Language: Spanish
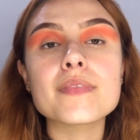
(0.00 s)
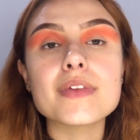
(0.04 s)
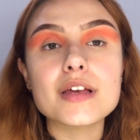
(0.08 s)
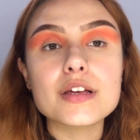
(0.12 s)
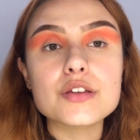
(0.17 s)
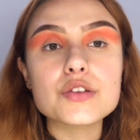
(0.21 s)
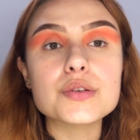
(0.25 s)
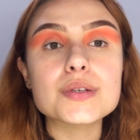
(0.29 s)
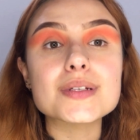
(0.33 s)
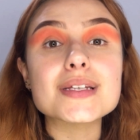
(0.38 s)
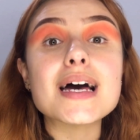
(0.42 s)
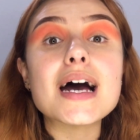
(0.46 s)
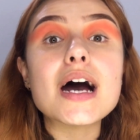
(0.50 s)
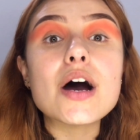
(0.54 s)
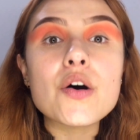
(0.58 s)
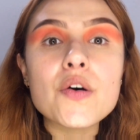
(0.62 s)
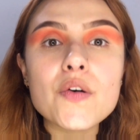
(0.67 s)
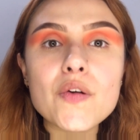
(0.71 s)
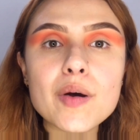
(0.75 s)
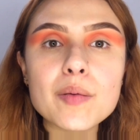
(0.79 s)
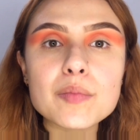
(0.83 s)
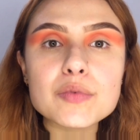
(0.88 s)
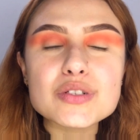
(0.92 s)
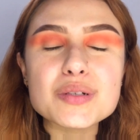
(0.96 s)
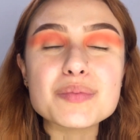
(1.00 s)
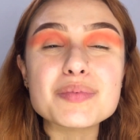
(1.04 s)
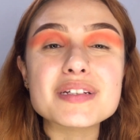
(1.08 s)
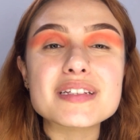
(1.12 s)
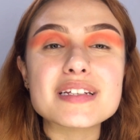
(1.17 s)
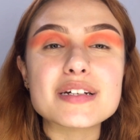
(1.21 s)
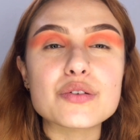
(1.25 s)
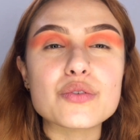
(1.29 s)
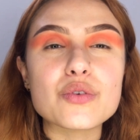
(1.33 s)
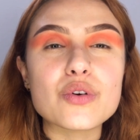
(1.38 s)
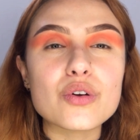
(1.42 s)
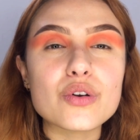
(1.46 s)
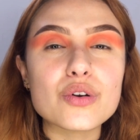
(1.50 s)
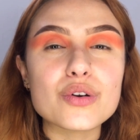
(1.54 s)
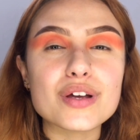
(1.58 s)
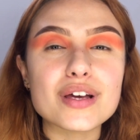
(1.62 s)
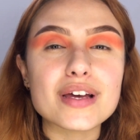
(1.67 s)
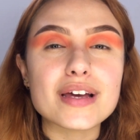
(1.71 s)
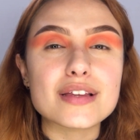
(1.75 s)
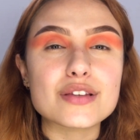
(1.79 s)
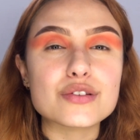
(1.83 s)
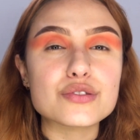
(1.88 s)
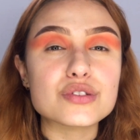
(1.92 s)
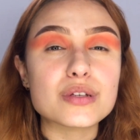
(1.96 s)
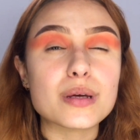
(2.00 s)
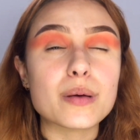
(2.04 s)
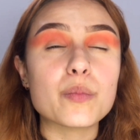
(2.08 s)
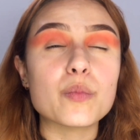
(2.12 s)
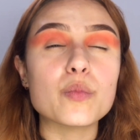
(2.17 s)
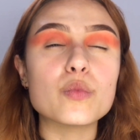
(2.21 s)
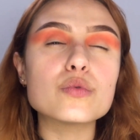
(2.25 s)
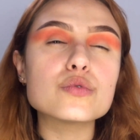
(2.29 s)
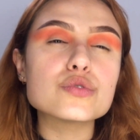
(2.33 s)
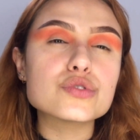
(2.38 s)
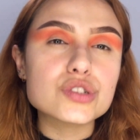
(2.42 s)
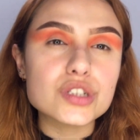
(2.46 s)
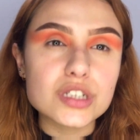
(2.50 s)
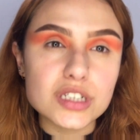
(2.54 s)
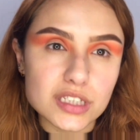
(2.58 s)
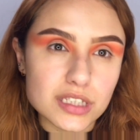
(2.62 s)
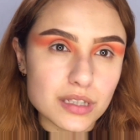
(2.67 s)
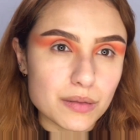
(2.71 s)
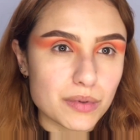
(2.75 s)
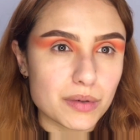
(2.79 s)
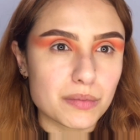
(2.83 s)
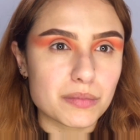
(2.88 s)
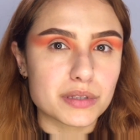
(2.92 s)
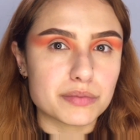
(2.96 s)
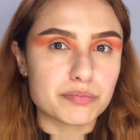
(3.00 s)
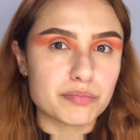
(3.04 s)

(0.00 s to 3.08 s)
Entonces ahora vamos a pasar un color que nos dé muchísima más